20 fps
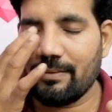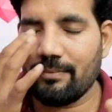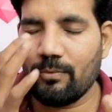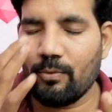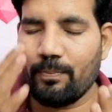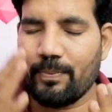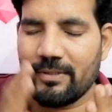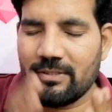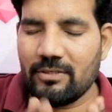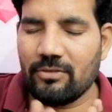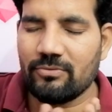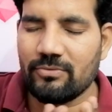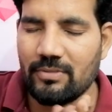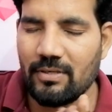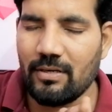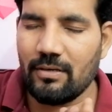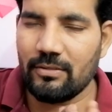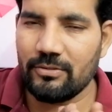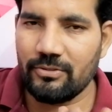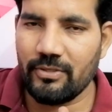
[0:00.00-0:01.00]
ముప్పై
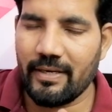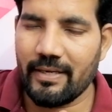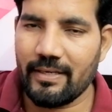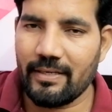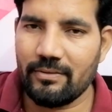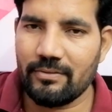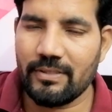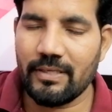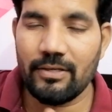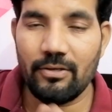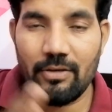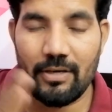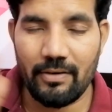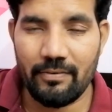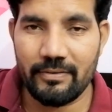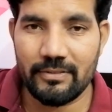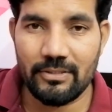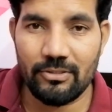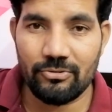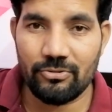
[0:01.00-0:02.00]
సంవత్సరాల్లో జాయిన్ అయితే ఇంకో
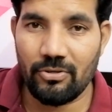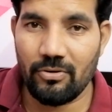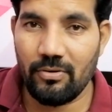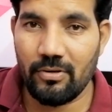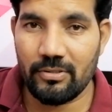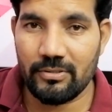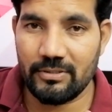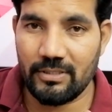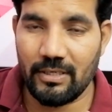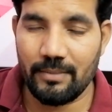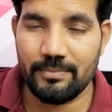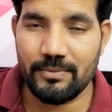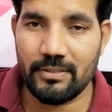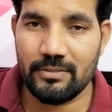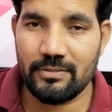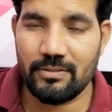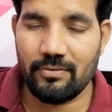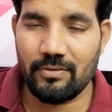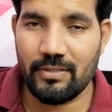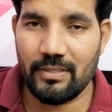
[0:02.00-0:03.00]
అరవై సంవత్సరాలకు జాబ్
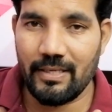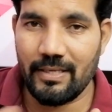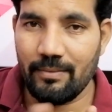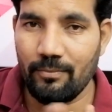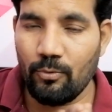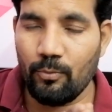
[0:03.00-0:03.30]
చేస్తావు కదా ఈ